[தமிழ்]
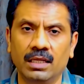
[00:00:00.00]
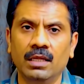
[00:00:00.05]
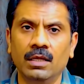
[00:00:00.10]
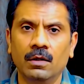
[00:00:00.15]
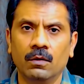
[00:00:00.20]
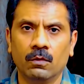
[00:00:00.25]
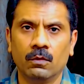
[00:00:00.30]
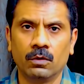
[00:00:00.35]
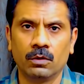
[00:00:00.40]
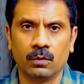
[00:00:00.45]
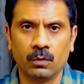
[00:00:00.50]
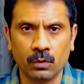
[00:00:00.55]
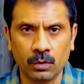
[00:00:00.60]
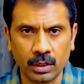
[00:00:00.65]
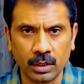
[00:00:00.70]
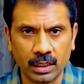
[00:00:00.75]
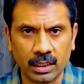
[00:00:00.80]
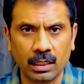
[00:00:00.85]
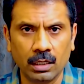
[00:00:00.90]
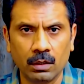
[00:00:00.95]
ஒரு ஒரு
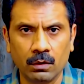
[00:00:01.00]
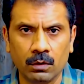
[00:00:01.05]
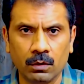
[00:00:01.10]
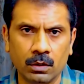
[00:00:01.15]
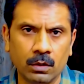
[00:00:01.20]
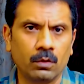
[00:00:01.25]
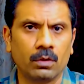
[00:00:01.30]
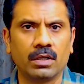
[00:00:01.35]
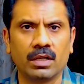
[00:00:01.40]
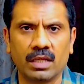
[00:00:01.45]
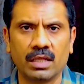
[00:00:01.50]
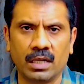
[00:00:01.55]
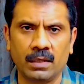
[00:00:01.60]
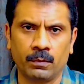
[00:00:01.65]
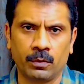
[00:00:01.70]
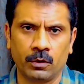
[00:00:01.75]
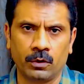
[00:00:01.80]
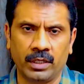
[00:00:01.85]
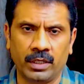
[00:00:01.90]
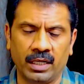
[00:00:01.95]
கிலோவுக்கு ஒரு கிராம்
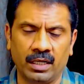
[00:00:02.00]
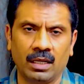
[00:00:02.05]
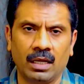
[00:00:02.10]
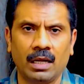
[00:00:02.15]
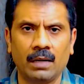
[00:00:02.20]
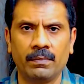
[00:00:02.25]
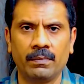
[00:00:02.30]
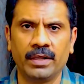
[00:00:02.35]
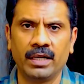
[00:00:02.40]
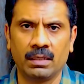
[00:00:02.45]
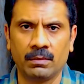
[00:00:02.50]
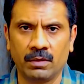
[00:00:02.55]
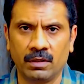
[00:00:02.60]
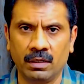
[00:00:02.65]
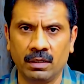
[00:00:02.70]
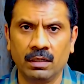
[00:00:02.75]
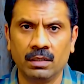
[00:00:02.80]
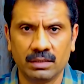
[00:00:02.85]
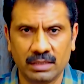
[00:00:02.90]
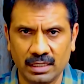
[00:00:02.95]
ப்ரோட்டீன் அப்படின்னு நம்ம
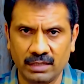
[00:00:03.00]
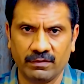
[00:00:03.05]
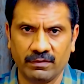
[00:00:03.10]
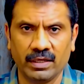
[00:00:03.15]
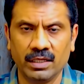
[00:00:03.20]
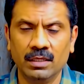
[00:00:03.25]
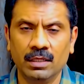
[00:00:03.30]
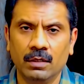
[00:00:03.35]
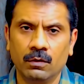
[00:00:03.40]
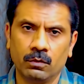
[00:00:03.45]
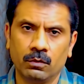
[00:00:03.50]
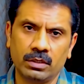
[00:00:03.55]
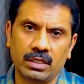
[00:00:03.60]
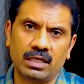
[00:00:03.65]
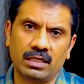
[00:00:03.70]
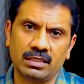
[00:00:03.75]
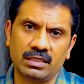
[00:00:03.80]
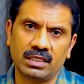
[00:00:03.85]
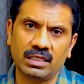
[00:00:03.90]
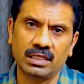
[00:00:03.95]
தேவை
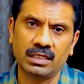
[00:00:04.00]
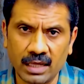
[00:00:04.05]
உதாரணத்துக்கு